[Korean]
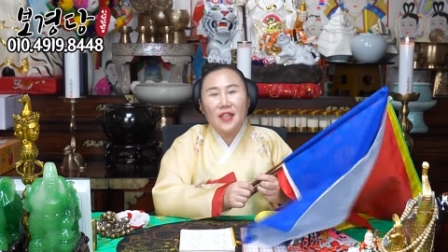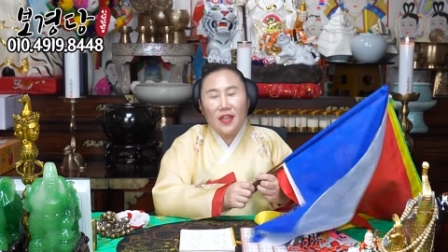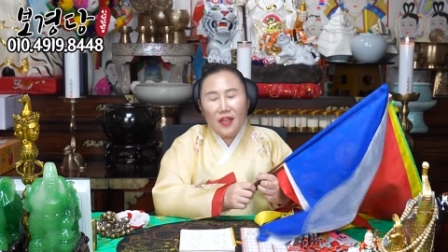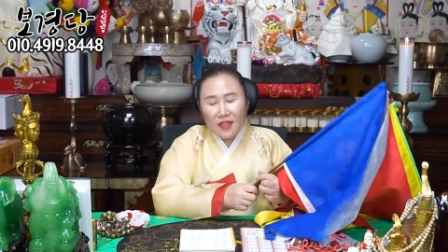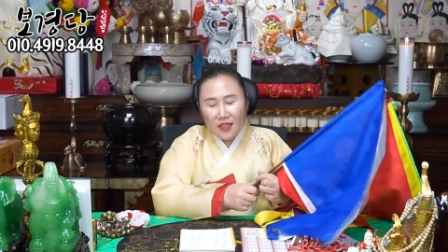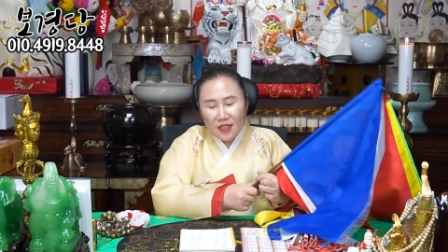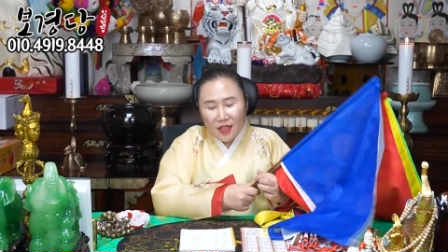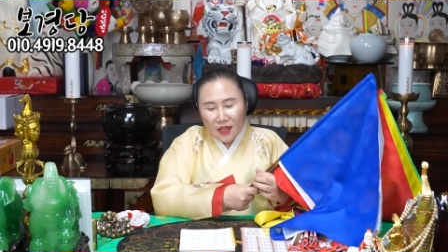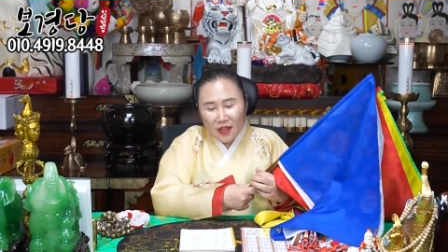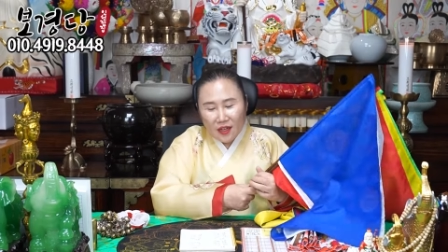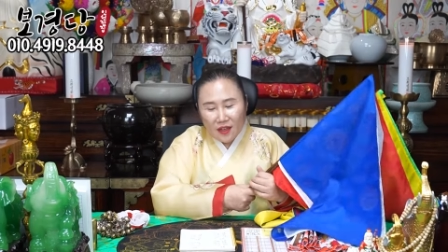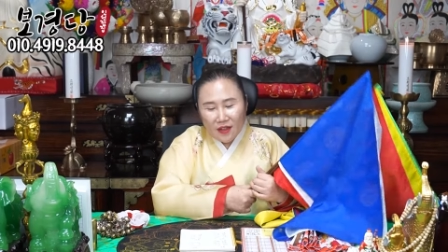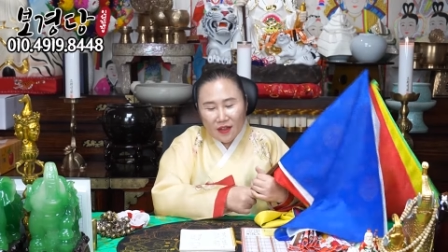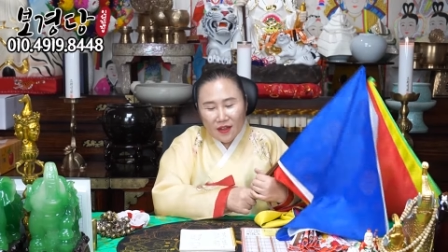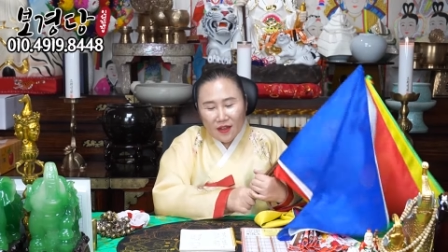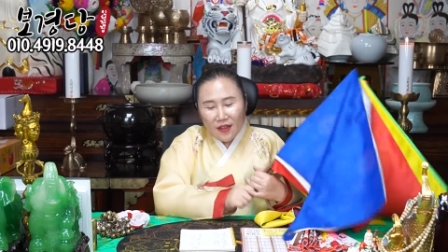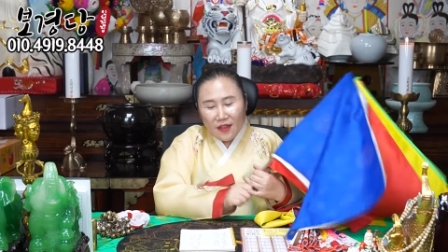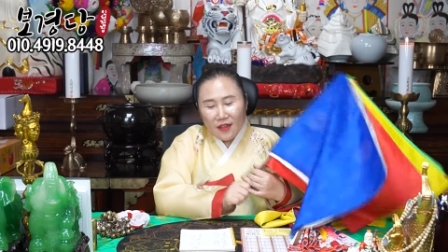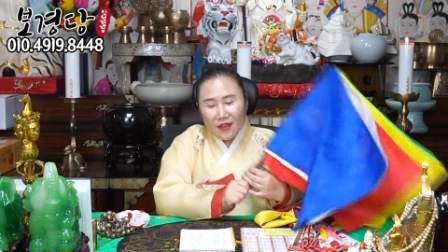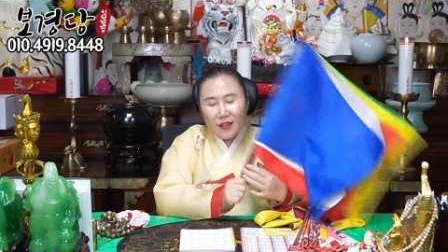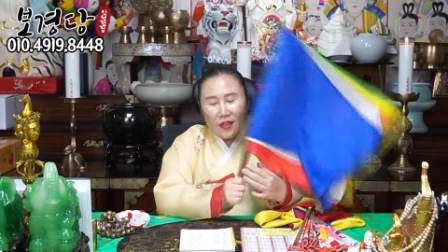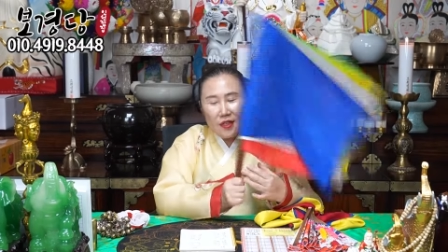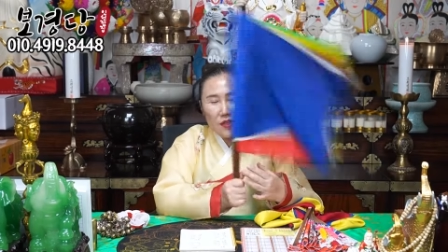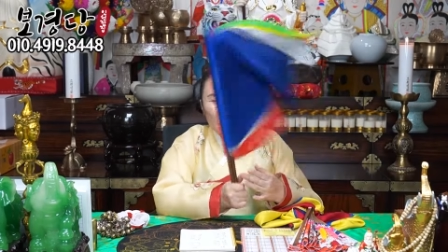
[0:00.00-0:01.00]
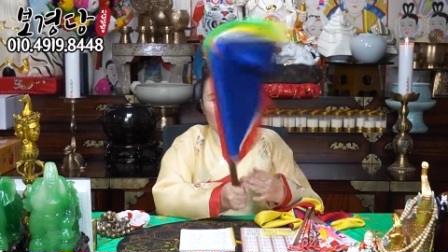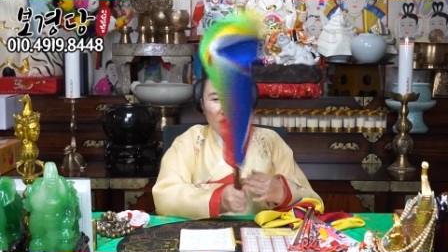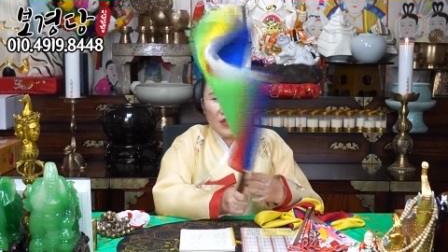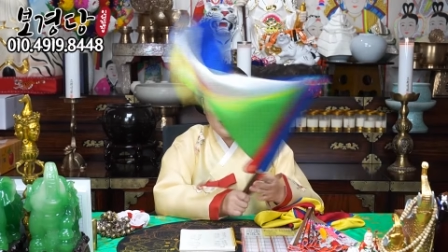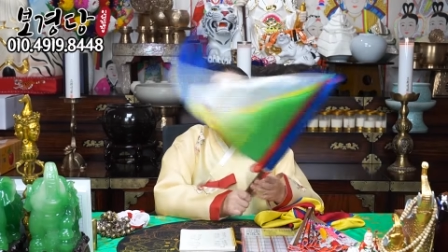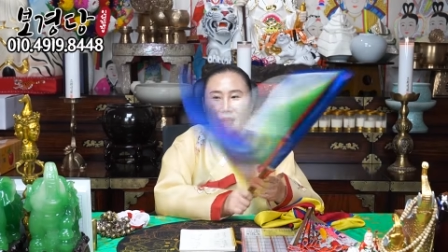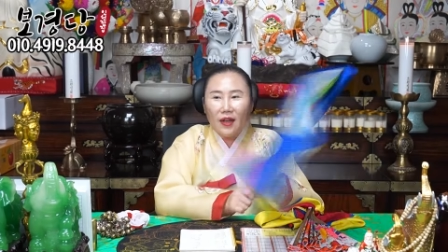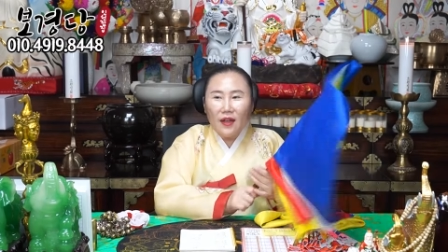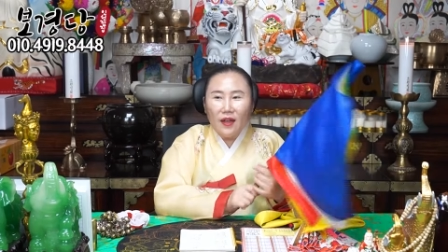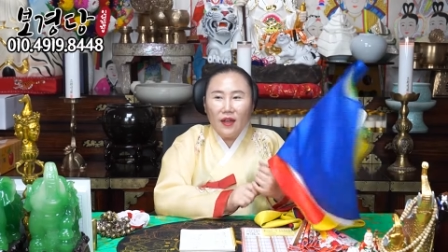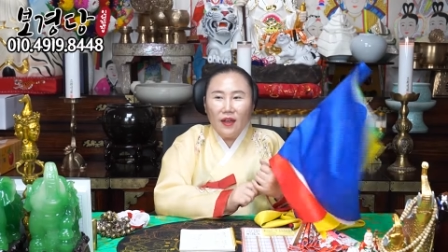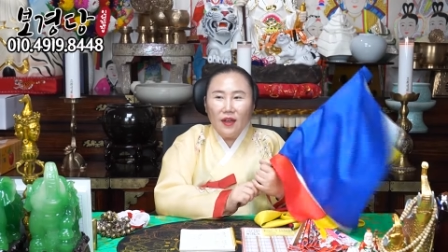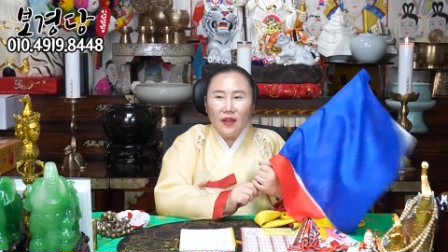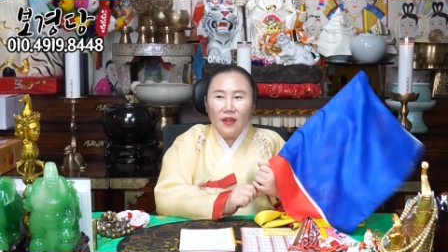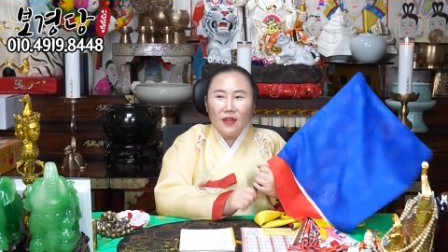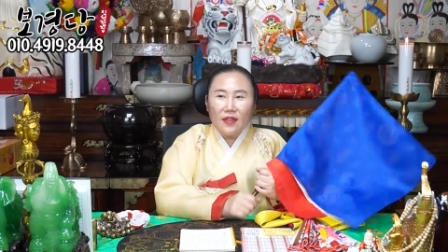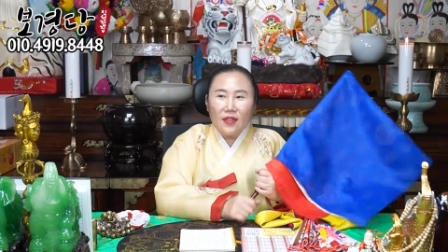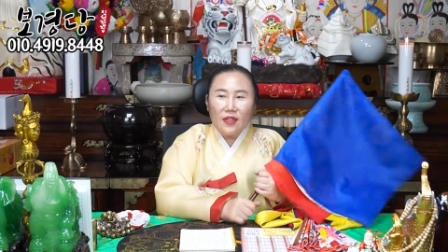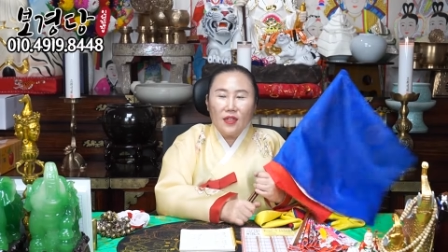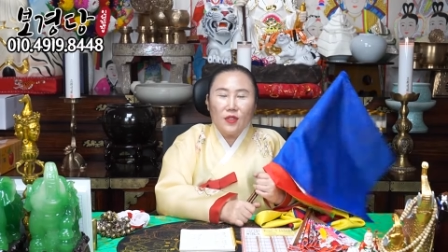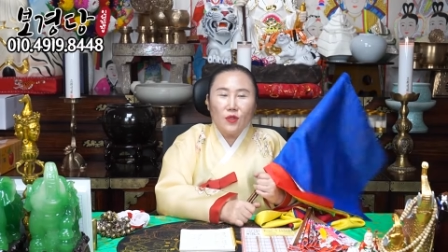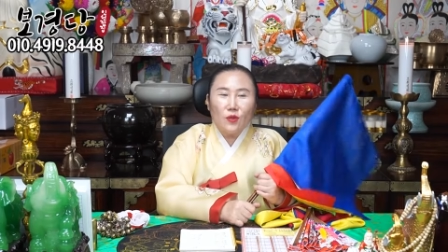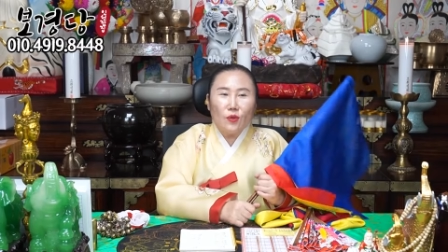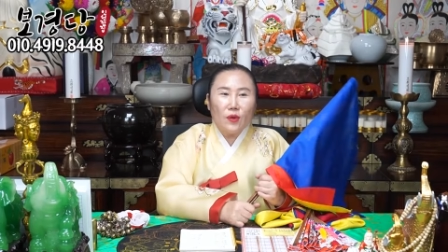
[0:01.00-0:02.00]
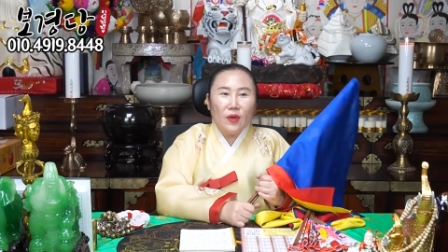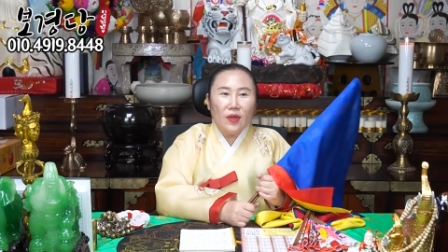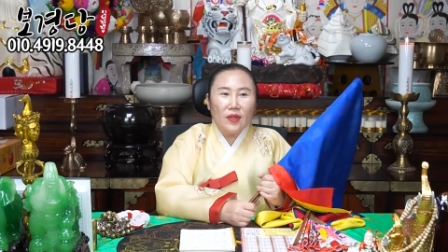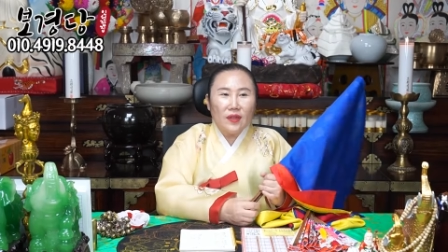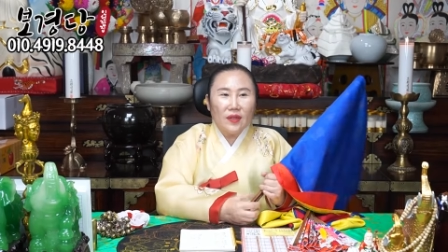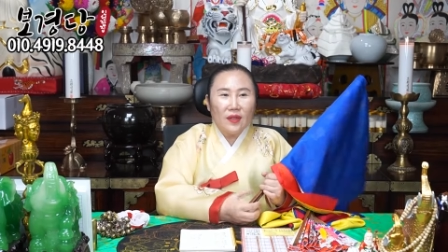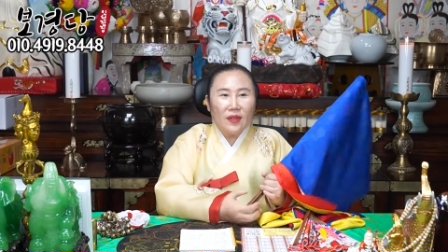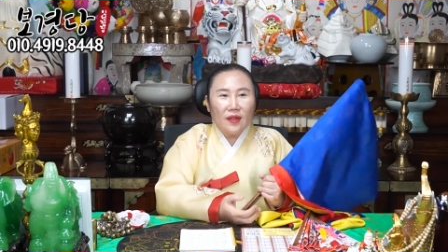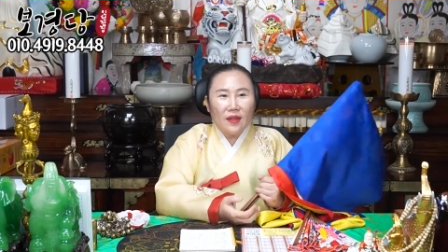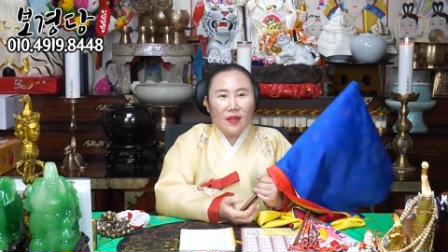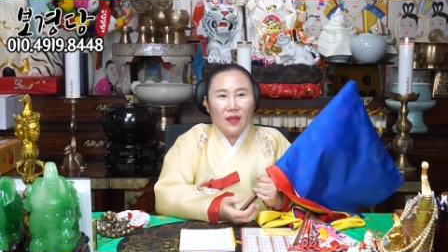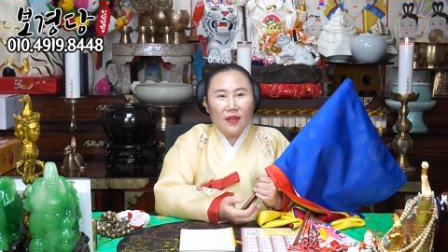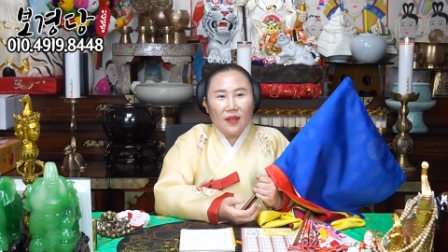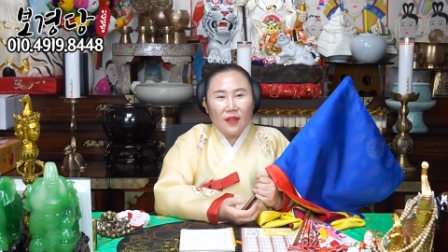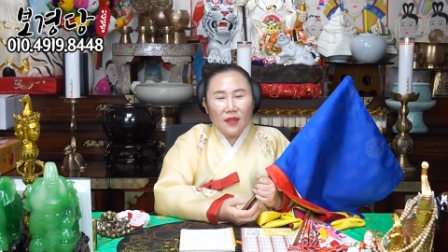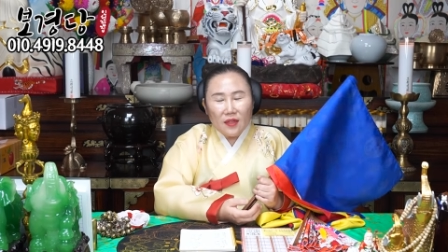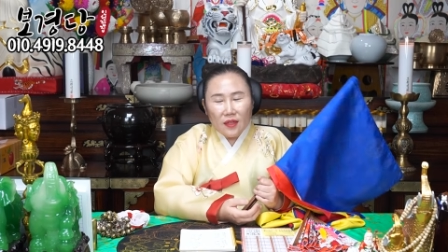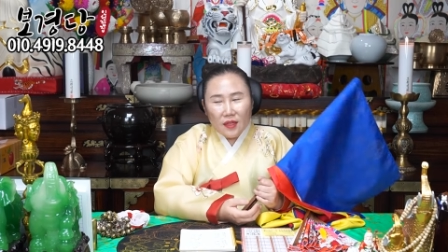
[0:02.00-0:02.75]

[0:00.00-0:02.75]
내가 살아. 그래서 내가 그 동안에